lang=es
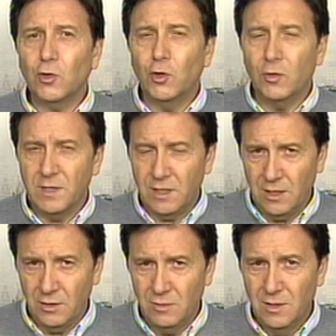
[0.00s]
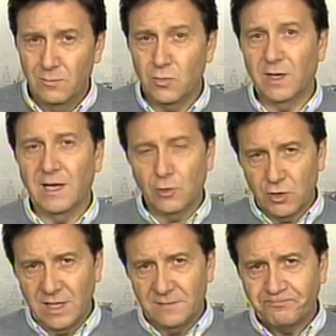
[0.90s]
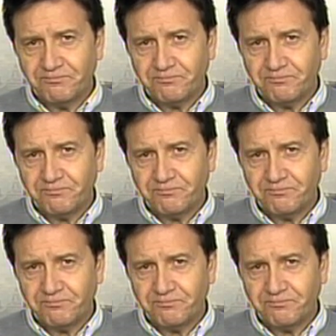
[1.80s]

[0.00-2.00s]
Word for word: domicilio, porque la cosa